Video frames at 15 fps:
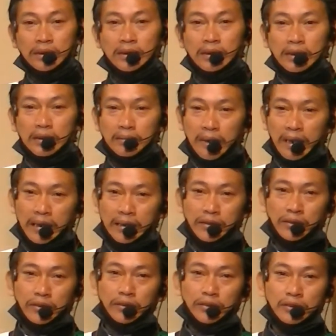Mga
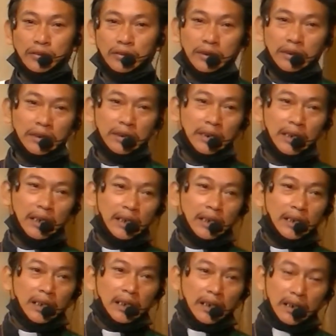igsoon, kung
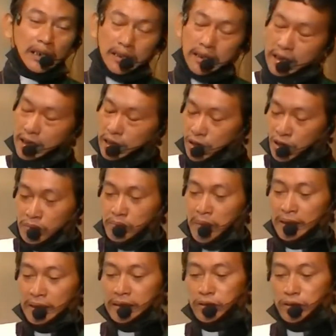gihigugma
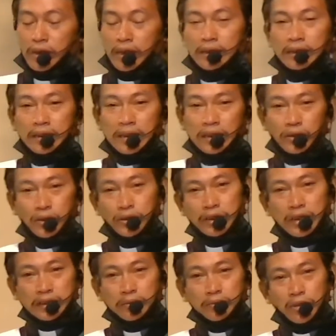na to ang ginoo sa
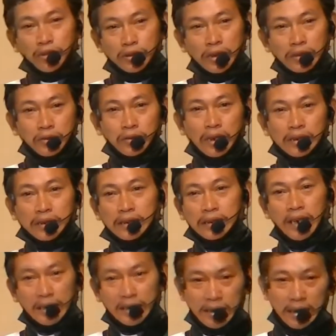tibok na itong
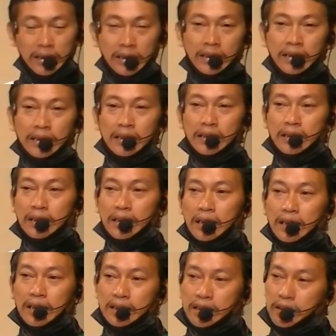kasing-kasing,
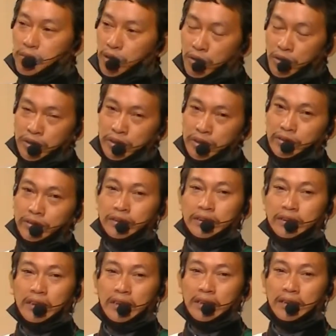tibuok yun,
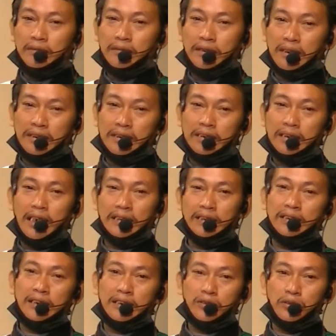kasing-kasing
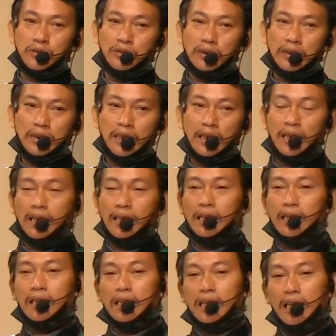na to,
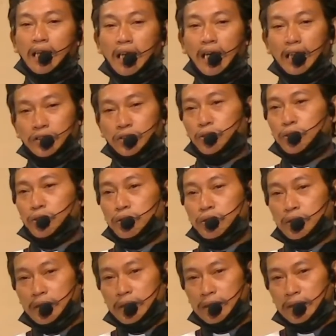ato
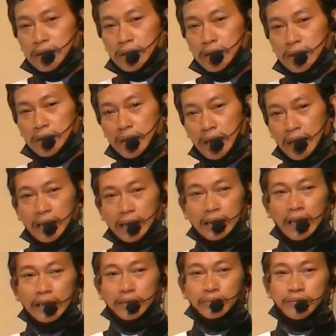kanang
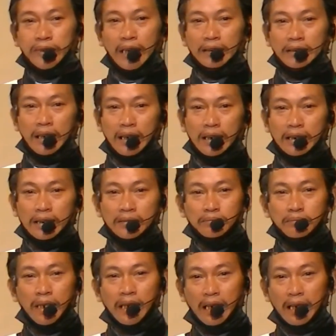kalimtan ang
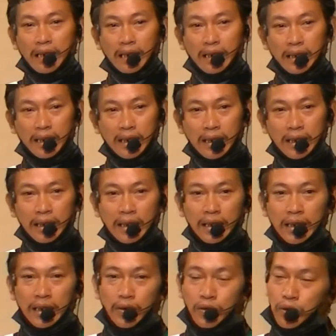mga
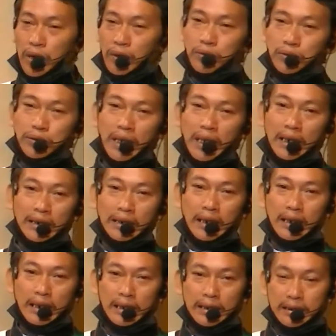hunahuna nga
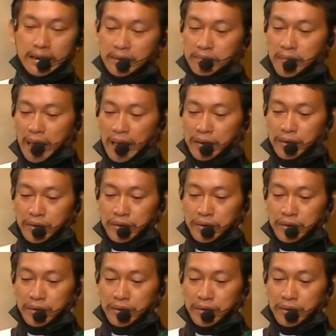di maayo